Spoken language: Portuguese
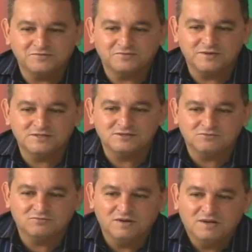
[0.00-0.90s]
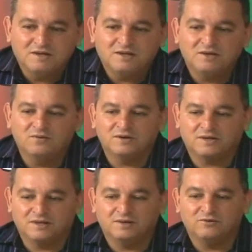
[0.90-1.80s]
difícil, eu
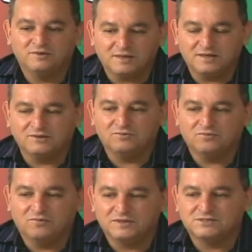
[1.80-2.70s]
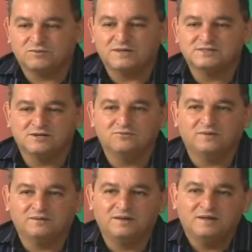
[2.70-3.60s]
aqui, eu entendo a situação,
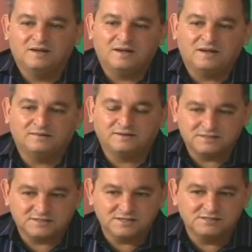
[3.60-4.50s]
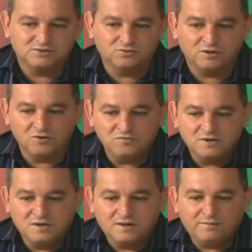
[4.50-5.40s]
a, a tristeza do Lio,
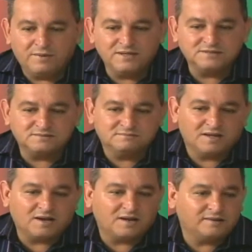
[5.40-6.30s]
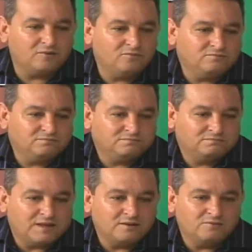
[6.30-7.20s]
mas né, cada um
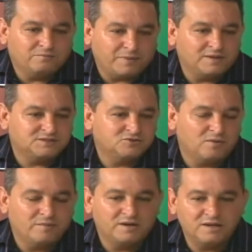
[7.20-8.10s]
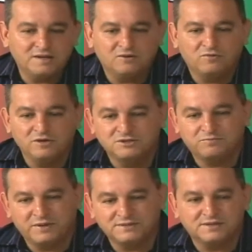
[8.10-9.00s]
tem, pensa de uma maneira, o ID
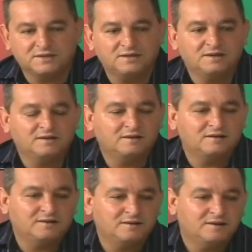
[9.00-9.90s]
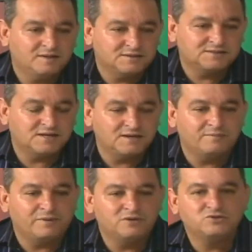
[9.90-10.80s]
pensa que, que iria, seria
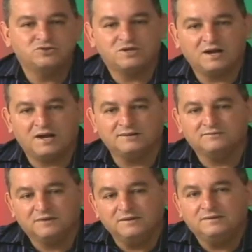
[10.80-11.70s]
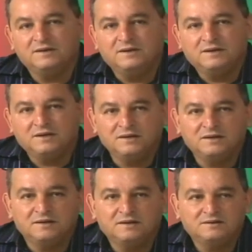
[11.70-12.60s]
prejudicado, né?
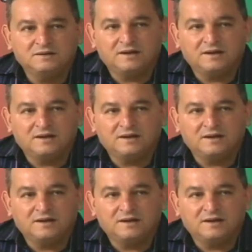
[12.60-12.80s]
e